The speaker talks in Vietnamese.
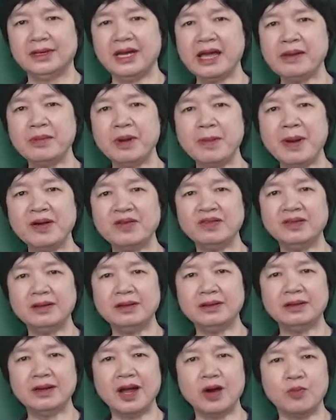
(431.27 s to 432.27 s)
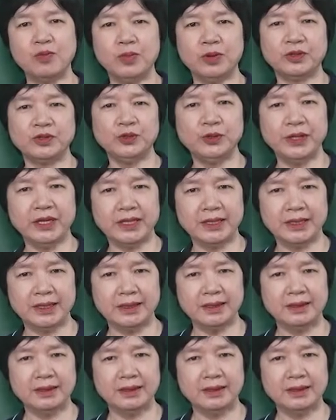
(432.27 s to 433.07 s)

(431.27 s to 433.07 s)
em đã bao giờ đọc một chuyện